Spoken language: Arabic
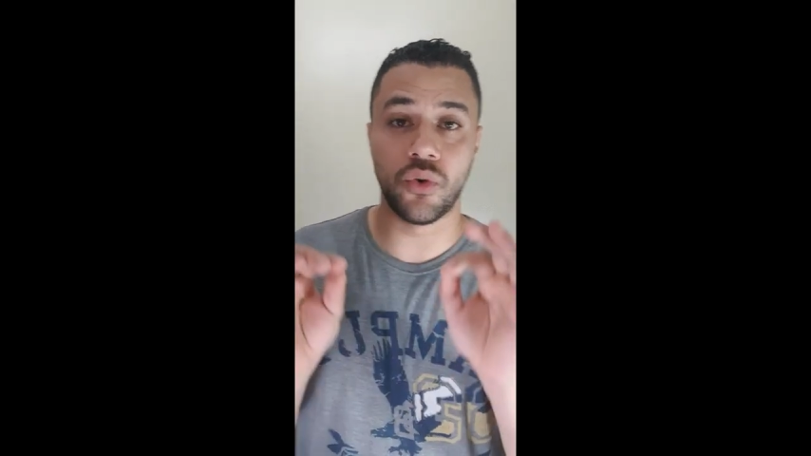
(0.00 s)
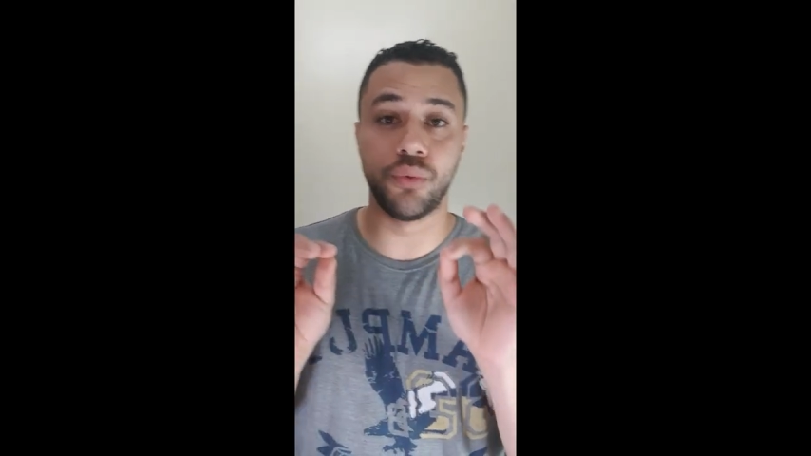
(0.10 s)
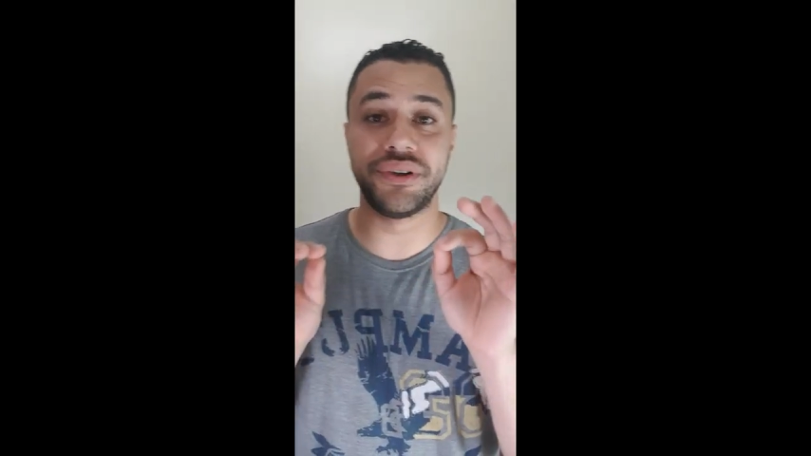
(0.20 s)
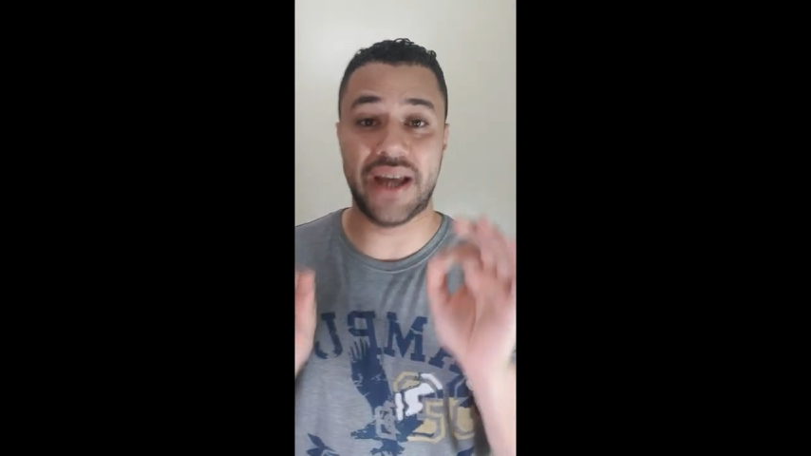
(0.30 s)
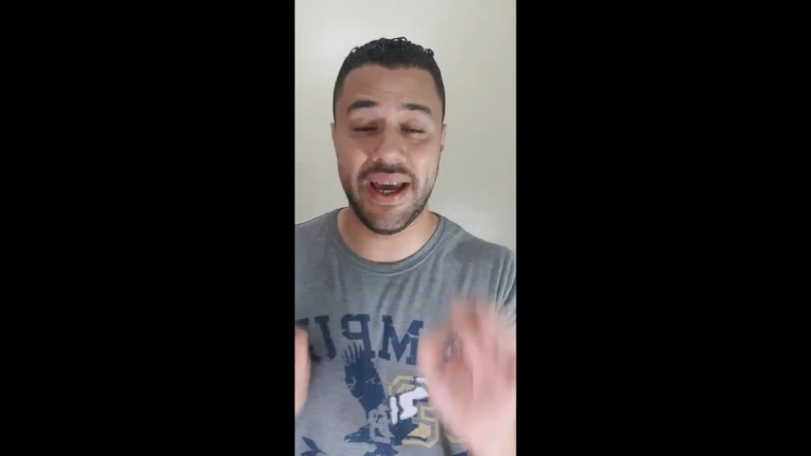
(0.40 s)

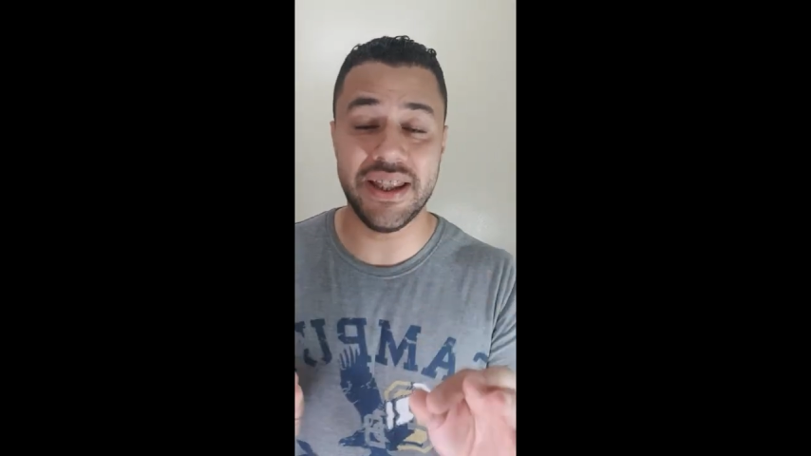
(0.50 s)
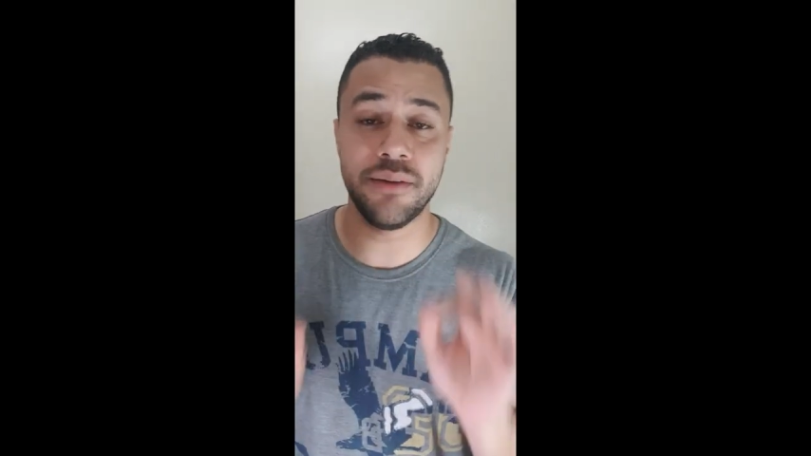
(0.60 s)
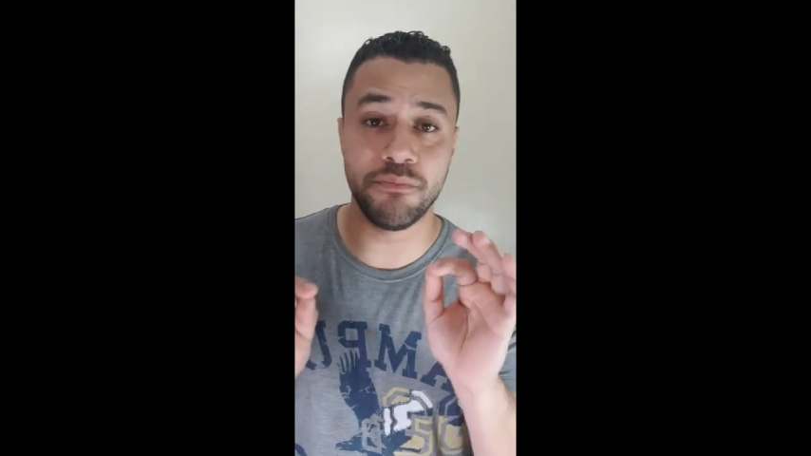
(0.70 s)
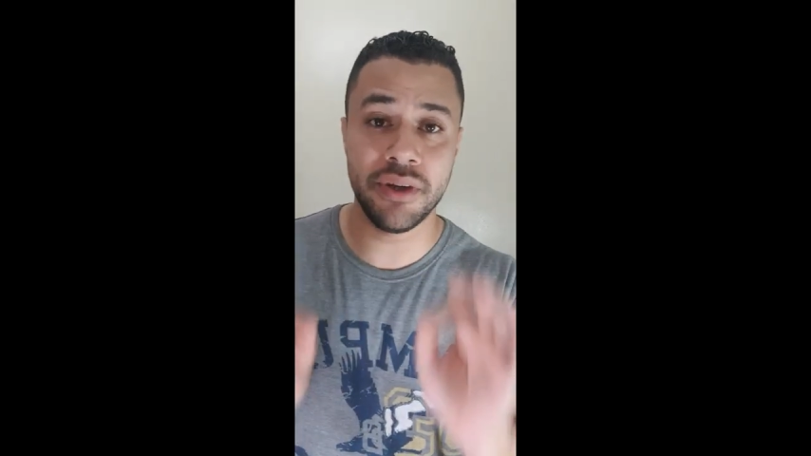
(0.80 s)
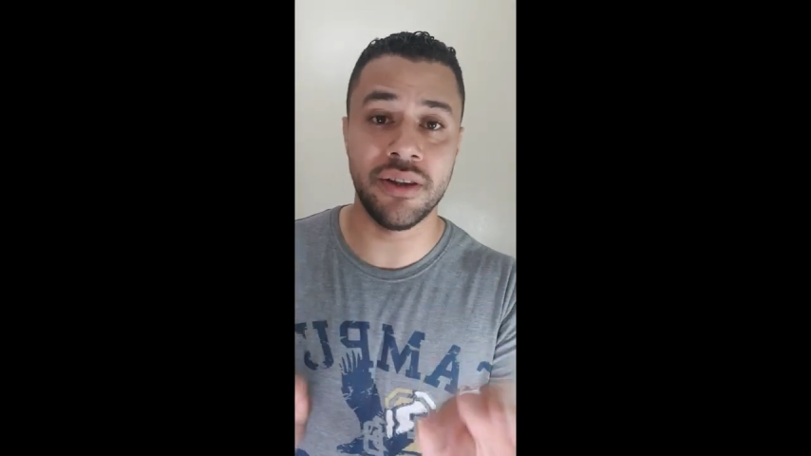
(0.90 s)

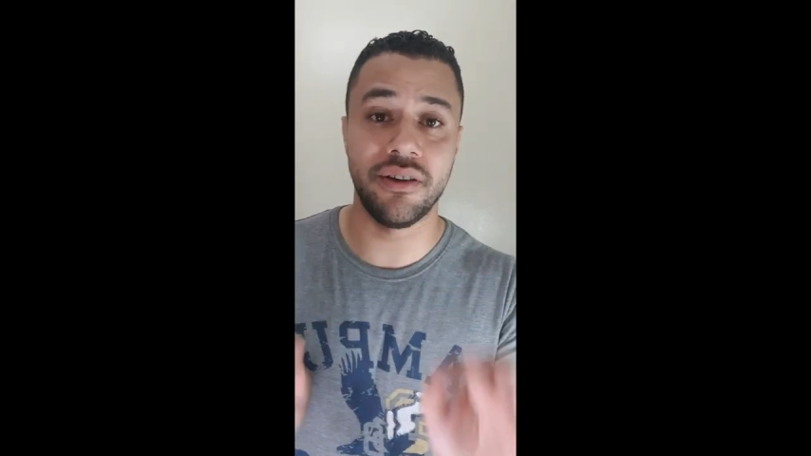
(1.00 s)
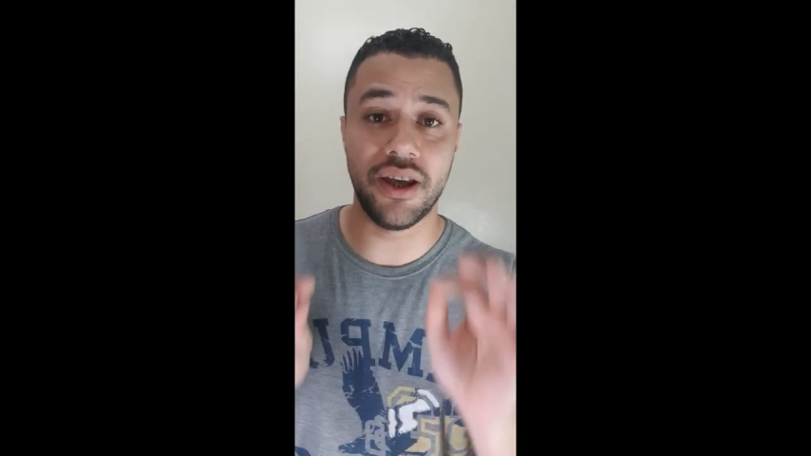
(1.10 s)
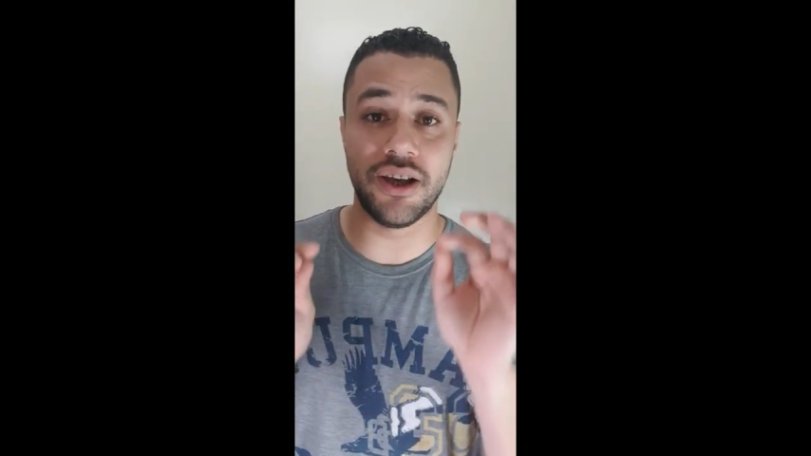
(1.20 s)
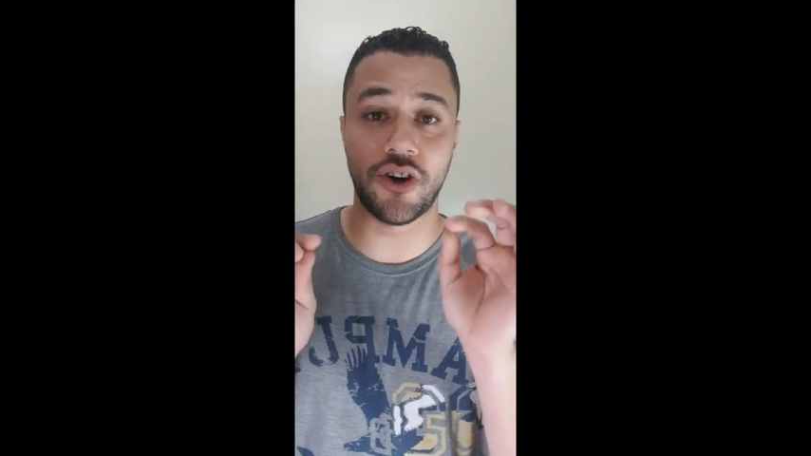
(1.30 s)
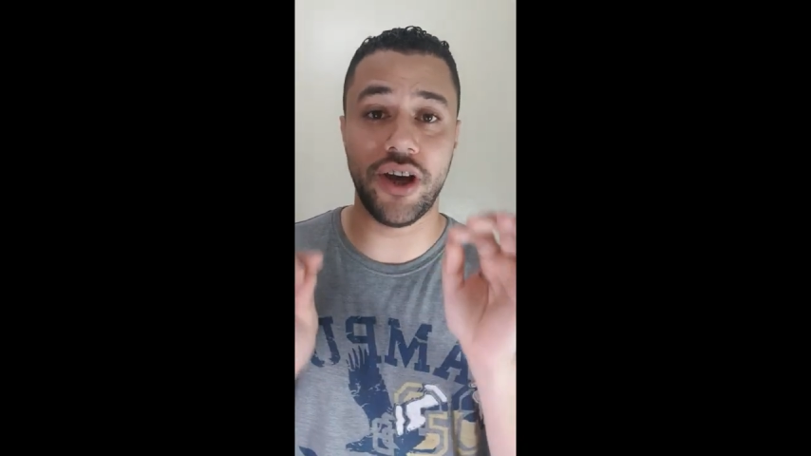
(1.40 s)
وبتعاني من
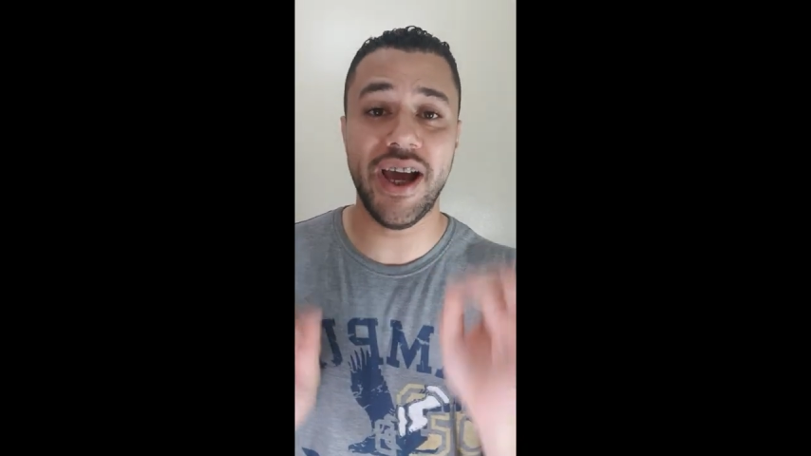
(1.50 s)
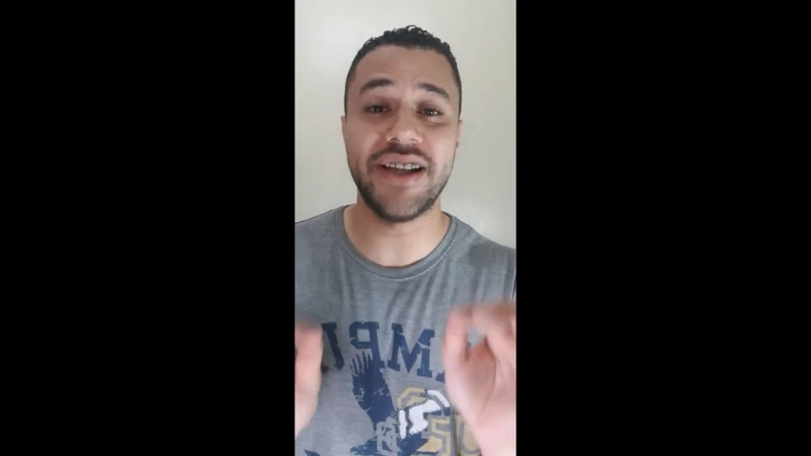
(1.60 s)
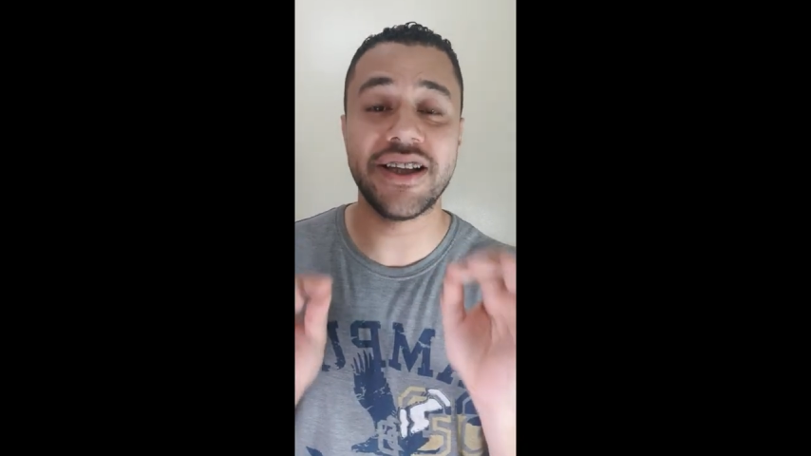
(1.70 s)
رائحه